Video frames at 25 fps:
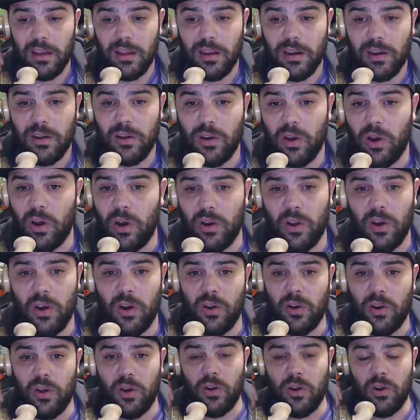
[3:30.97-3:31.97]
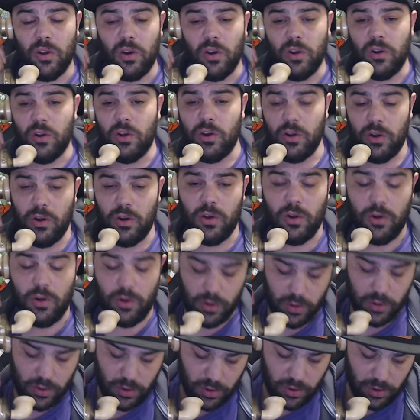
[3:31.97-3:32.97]
No, no, no, no, no, no,
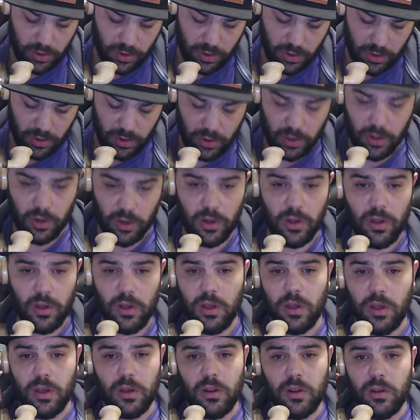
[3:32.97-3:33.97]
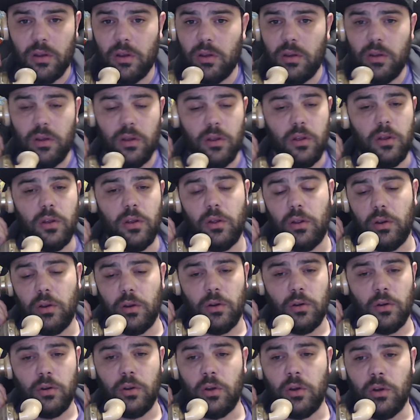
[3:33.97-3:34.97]
no, no, no, no.
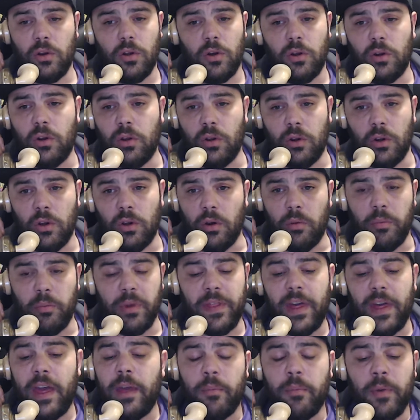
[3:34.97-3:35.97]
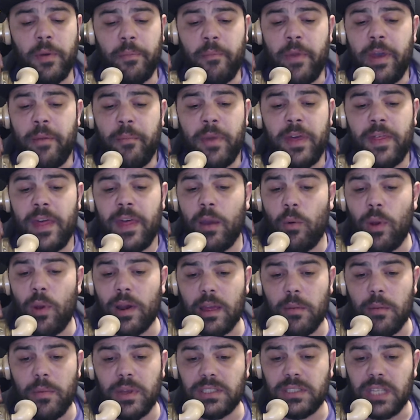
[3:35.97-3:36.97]
No, no, no, no. Me da, me, da igual
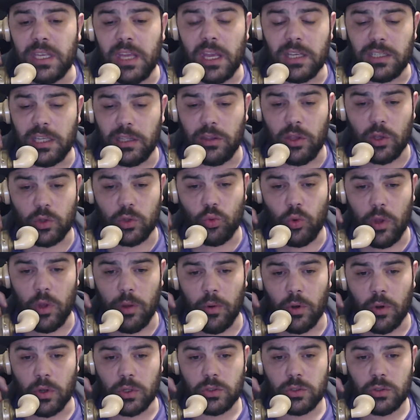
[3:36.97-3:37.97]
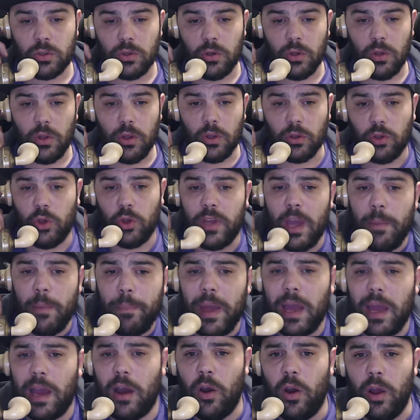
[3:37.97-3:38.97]
que me enseñe sitios nuevos. Yo ya
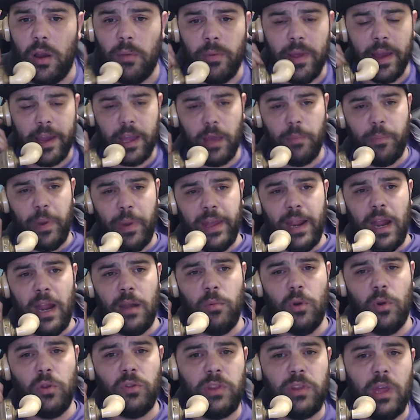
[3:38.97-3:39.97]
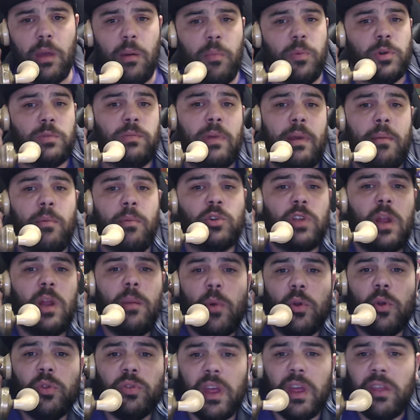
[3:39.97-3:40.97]
pago el viaje para ir al monte. Pues vemos el
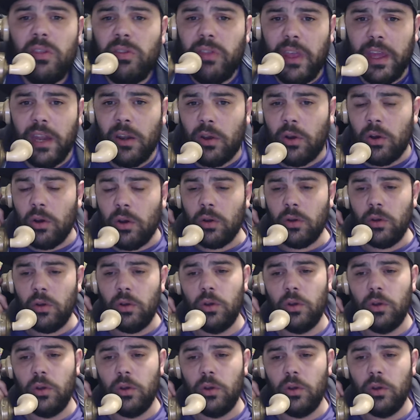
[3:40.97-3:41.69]
monte entero.